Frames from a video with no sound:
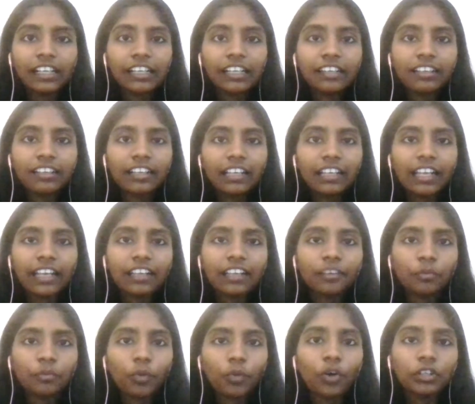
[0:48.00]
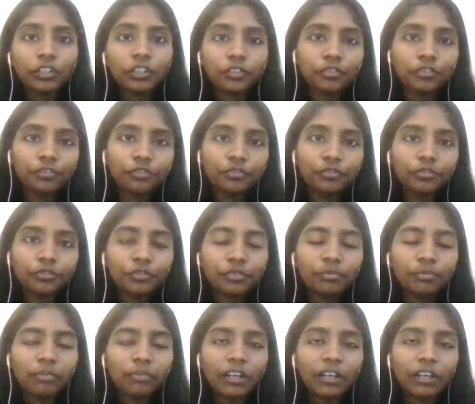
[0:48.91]
मैं बहुत डरती थी
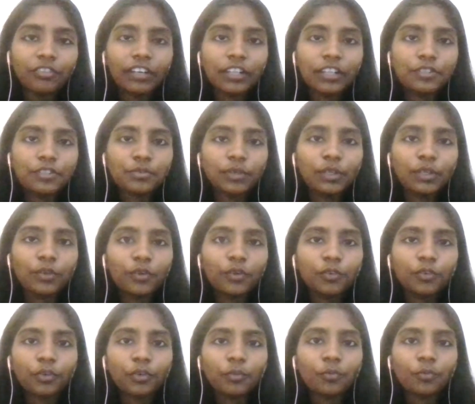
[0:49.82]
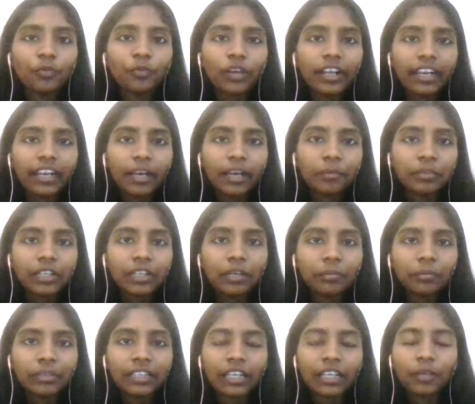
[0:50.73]
जैसे क्या होगा अगर मेरे
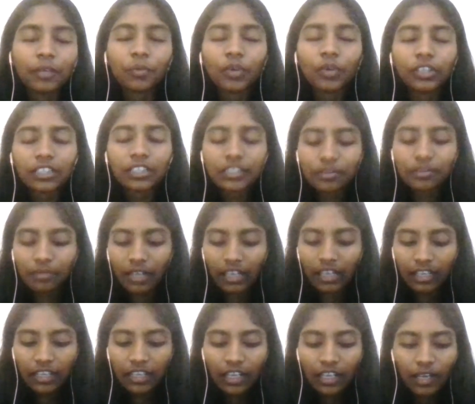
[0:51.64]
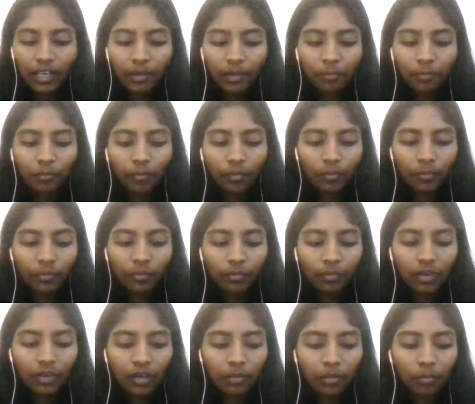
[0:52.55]
दोस्तों को पता चल गया कि मेरा ताल्लुक
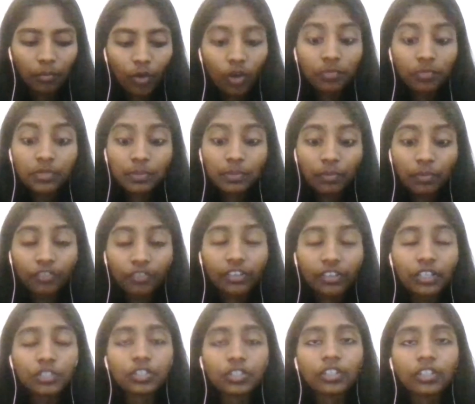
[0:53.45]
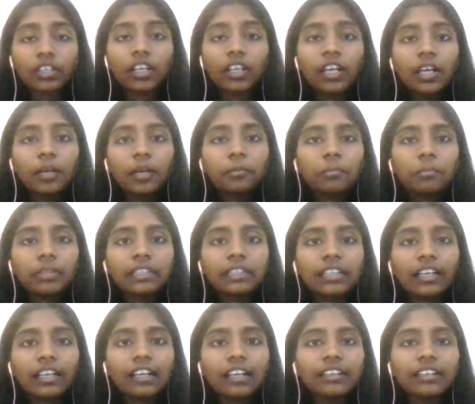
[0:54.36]
कहाँ से है मेरी माँ का
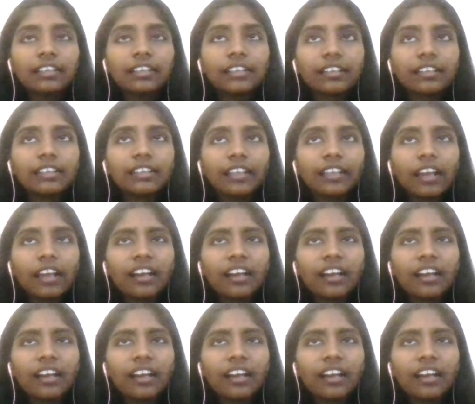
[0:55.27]
क्या पेशा है